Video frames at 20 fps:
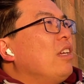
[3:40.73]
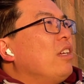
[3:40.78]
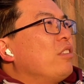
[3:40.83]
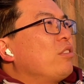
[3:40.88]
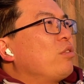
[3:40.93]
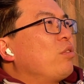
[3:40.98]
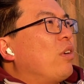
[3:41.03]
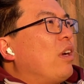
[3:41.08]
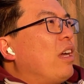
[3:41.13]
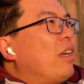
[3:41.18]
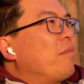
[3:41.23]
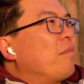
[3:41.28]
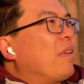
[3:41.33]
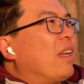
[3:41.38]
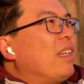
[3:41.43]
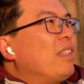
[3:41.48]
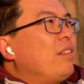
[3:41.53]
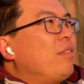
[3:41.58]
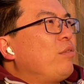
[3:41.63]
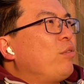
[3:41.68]
zu einem
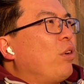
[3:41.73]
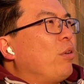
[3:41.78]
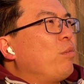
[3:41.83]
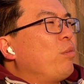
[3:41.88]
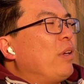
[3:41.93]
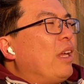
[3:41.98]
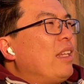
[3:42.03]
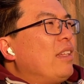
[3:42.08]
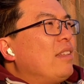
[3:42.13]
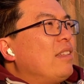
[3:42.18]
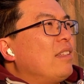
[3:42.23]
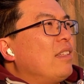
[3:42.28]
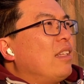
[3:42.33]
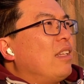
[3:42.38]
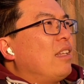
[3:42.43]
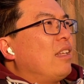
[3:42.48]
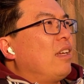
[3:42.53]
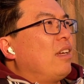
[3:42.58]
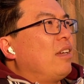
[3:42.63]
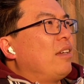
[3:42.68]
relativ
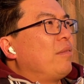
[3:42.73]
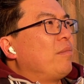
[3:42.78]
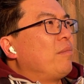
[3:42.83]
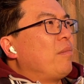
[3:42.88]
turbulenten äh,